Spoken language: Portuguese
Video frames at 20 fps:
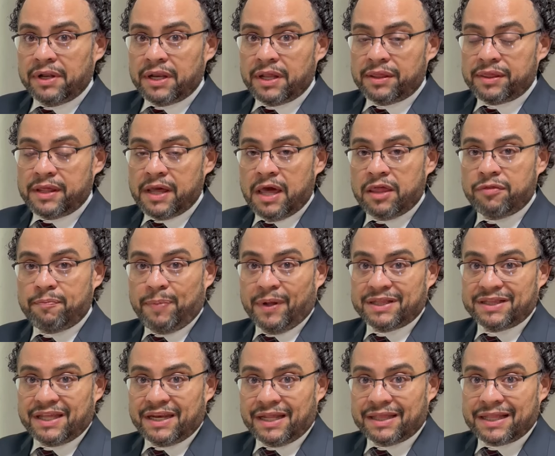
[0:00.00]
INSS para
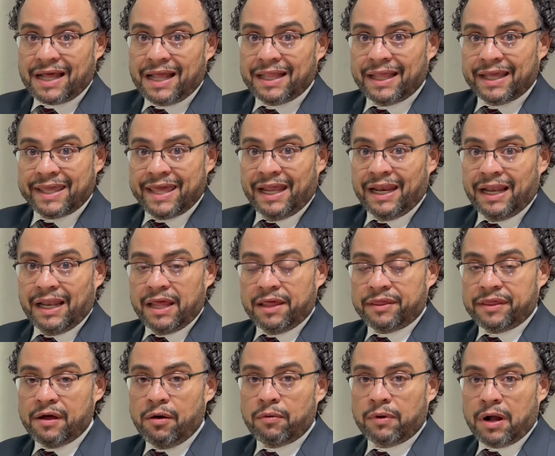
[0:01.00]
tratar daquela
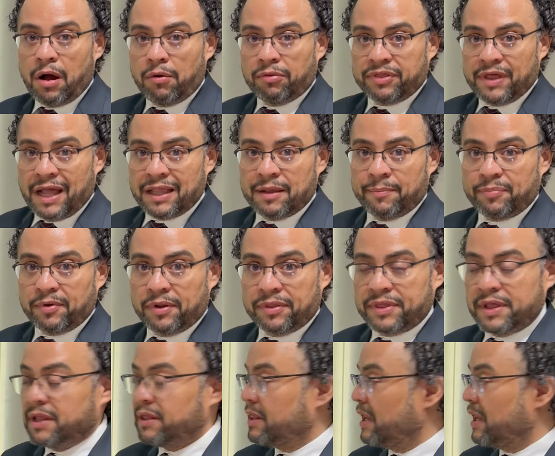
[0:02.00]
lesão causada pelo acidente